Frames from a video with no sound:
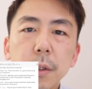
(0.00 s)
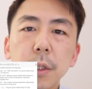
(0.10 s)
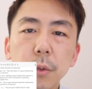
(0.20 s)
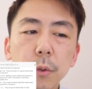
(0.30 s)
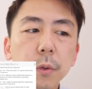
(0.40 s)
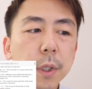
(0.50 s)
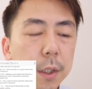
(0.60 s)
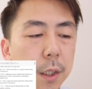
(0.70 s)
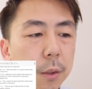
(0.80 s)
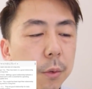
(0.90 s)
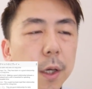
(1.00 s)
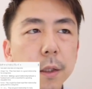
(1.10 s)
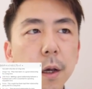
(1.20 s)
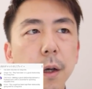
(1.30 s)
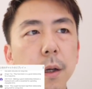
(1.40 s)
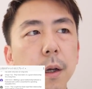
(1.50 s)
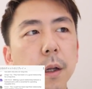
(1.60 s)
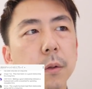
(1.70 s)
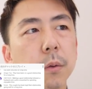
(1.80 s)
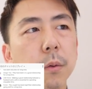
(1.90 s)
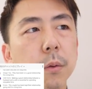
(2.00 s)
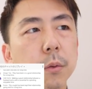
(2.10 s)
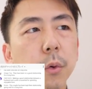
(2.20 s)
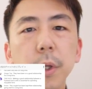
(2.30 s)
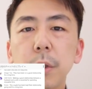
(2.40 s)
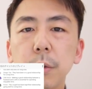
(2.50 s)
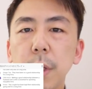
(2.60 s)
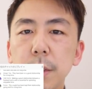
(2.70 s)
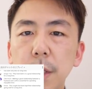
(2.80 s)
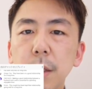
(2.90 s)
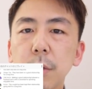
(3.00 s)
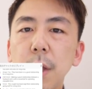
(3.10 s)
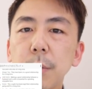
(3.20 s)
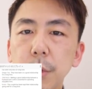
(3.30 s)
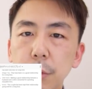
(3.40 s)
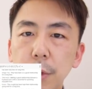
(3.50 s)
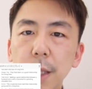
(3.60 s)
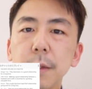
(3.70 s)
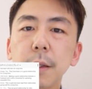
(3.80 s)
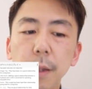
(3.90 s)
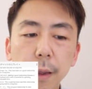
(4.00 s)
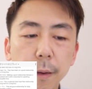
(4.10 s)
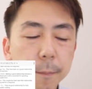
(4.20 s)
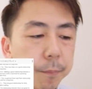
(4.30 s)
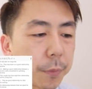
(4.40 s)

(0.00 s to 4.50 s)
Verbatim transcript: でその時にこの間あの TOEIC の S&W をやってて